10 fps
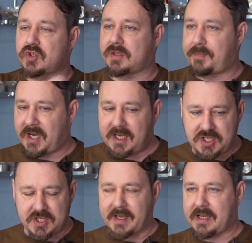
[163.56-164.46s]
что-то
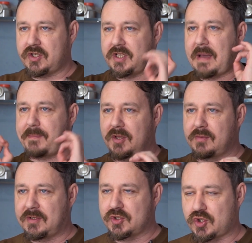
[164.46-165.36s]
приличное. Короче, я
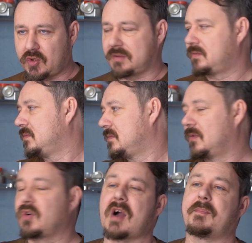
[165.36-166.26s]
придумал что?
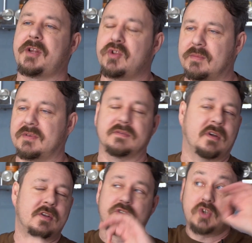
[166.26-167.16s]
Ну как придумал?
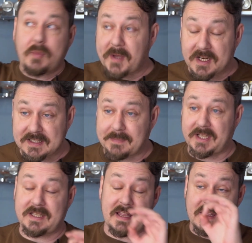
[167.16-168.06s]
Супер
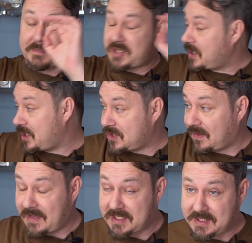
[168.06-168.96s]
изобретение, вообще
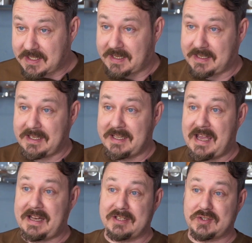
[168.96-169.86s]
нечеловеческая
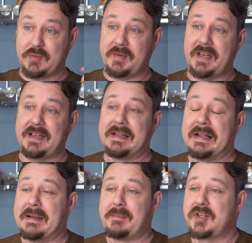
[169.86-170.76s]
гениальность у меня
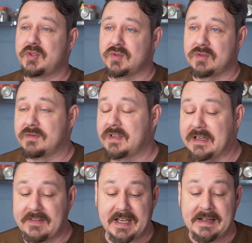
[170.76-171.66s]
присутствует в
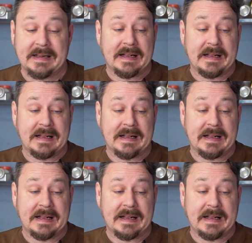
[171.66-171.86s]
голове.